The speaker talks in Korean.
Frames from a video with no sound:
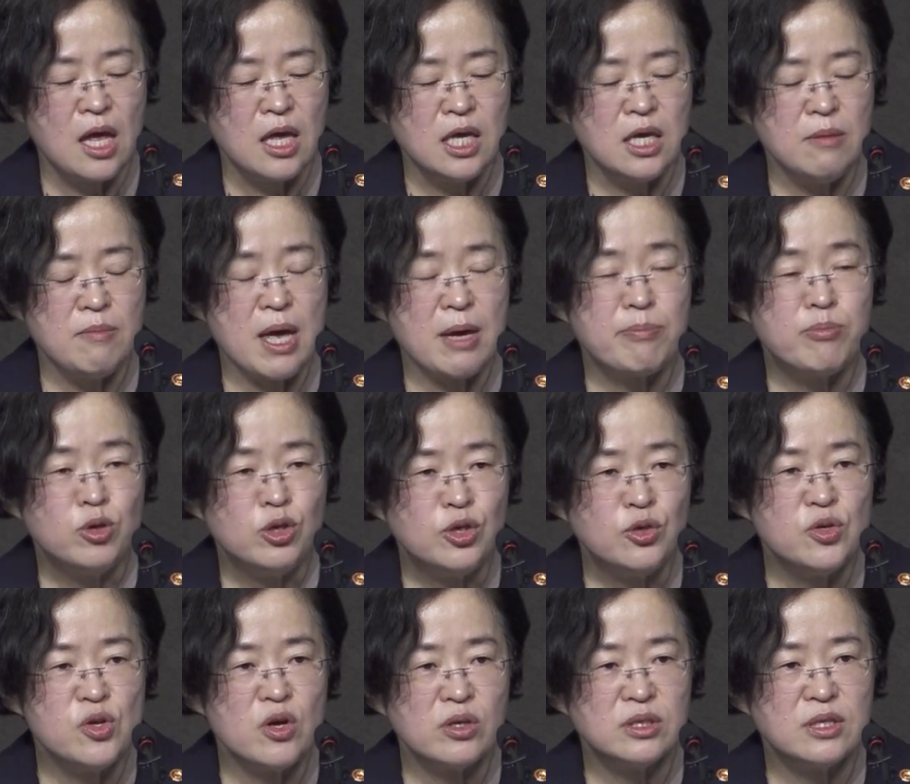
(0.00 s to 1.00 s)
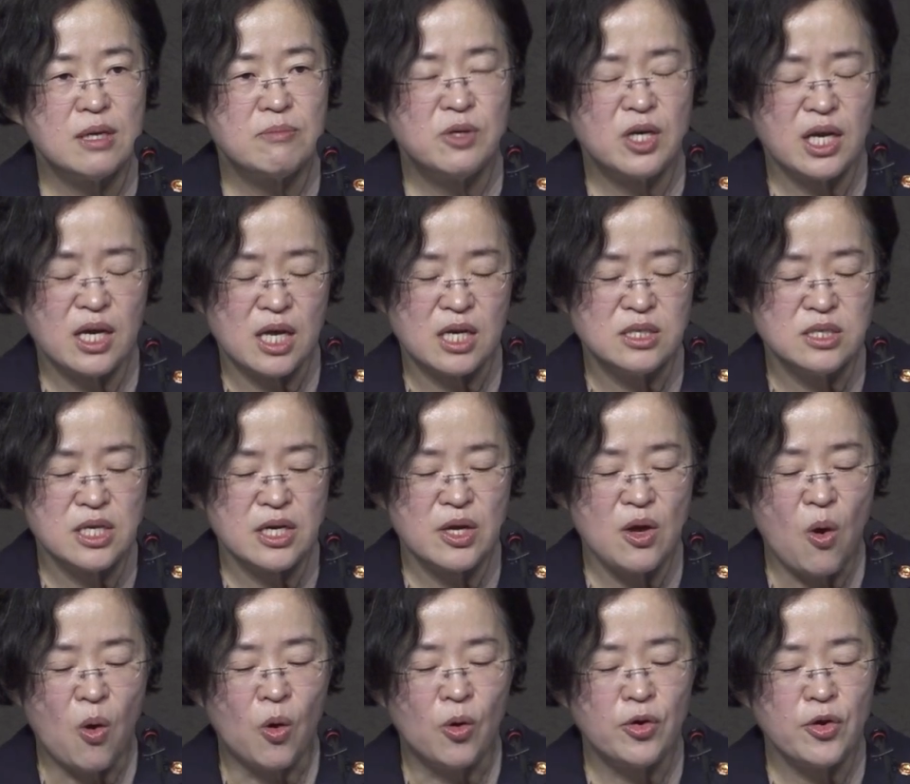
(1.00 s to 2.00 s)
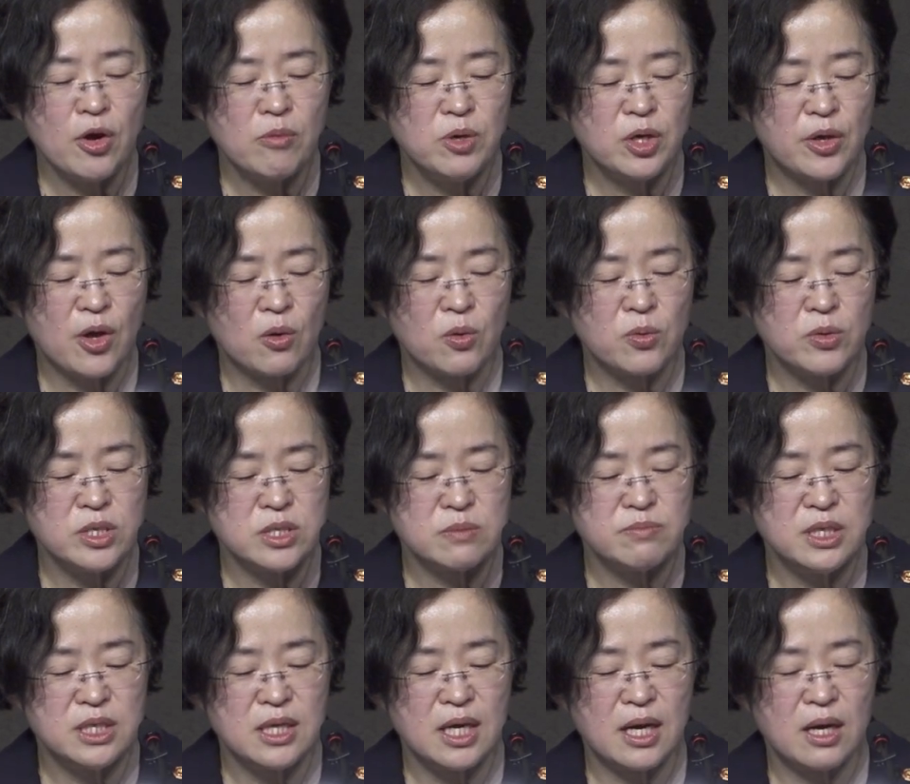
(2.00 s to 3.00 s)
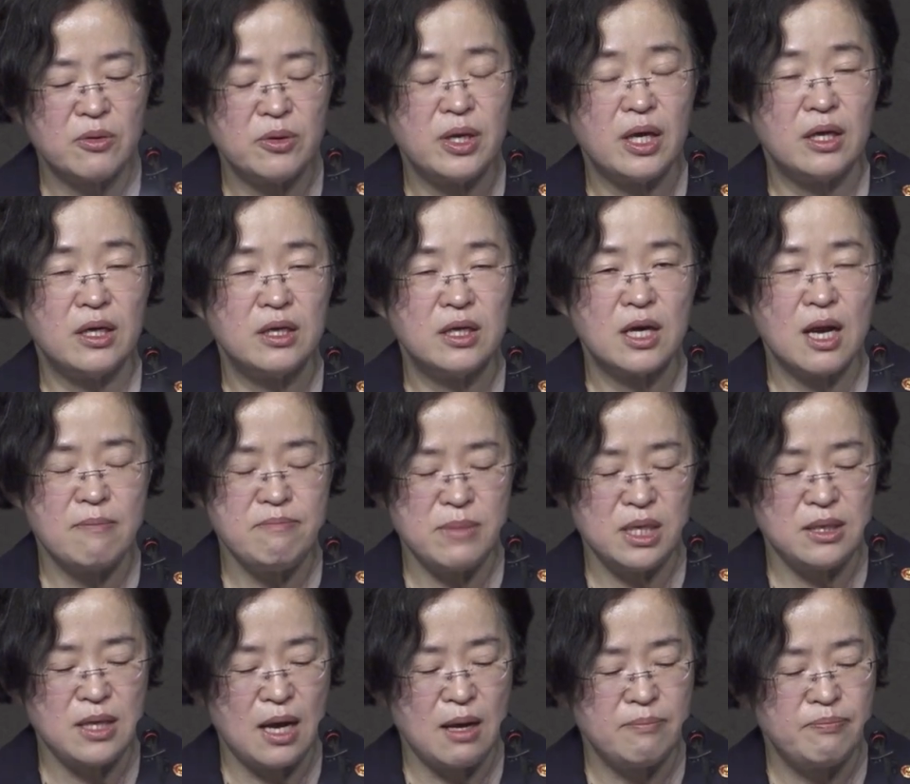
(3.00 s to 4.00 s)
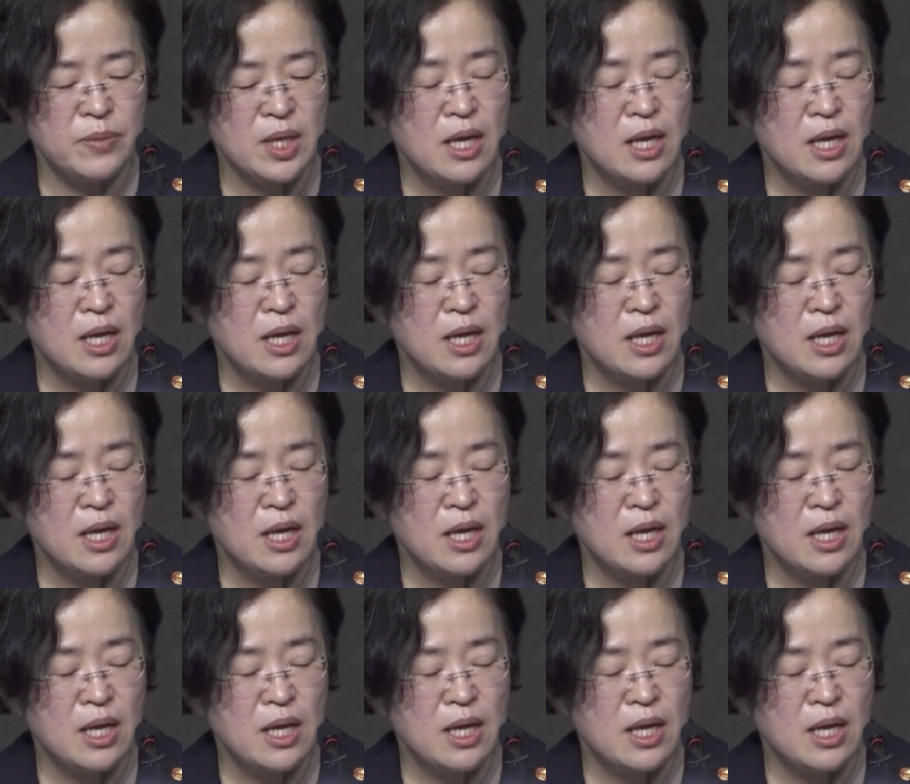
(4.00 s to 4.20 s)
힘의 불균형 때문에 굉장히 어려움을 겪고 있습니다라고 얘기를 합니다.